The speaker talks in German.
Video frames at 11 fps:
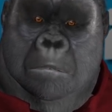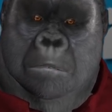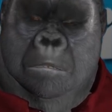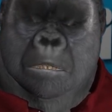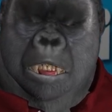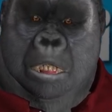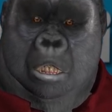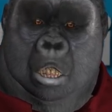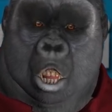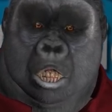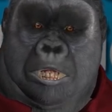Keine
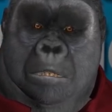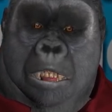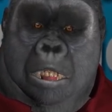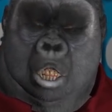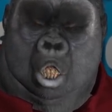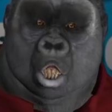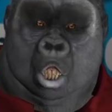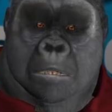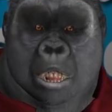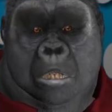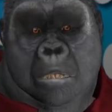Auszahlung von
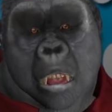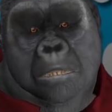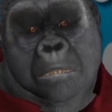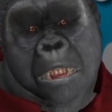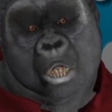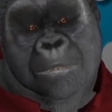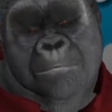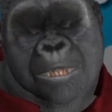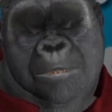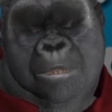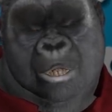
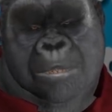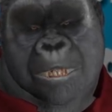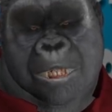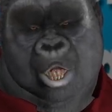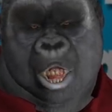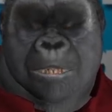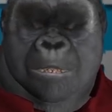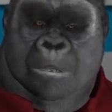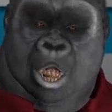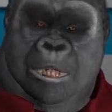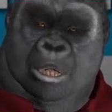Sozialleistungen auf
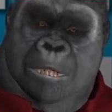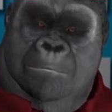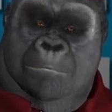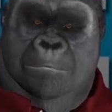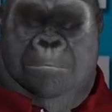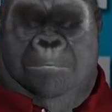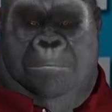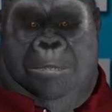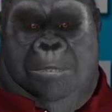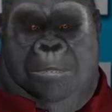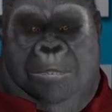ausländische Kunden.
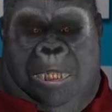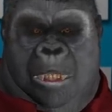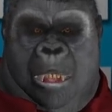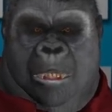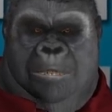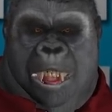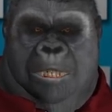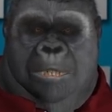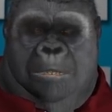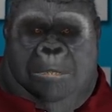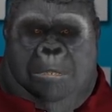
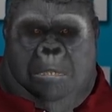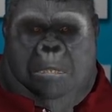Lohndumping in der